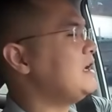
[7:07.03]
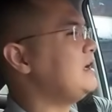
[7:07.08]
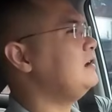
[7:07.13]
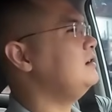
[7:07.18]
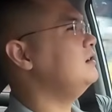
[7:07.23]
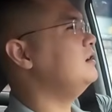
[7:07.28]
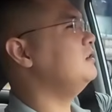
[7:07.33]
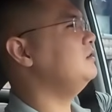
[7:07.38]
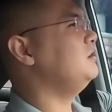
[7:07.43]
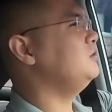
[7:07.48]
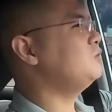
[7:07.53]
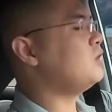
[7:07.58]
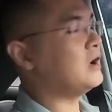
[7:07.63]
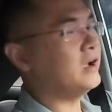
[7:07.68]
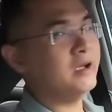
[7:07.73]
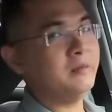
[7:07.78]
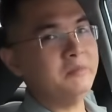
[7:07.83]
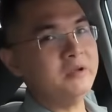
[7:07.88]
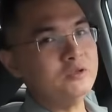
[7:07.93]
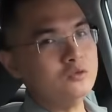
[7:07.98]
ra nữa, thỉnh
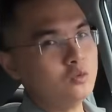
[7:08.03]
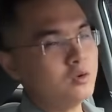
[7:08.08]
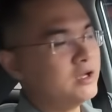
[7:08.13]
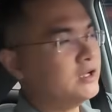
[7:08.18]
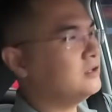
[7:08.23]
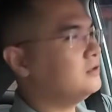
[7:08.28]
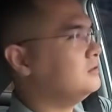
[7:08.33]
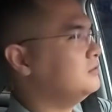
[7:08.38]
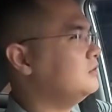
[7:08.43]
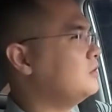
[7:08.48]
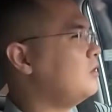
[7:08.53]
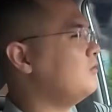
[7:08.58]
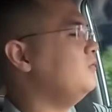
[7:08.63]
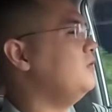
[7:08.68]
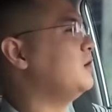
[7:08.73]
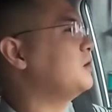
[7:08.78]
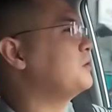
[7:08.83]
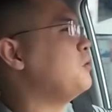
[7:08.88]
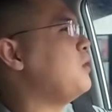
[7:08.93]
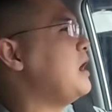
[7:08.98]
thoảng em đi du lịch có
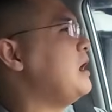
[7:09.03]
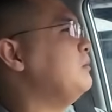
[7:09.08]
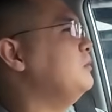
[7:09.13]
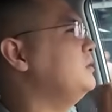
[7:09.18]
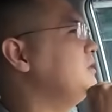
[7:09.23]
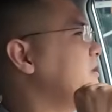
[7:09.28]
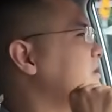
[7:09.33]
vượt quá một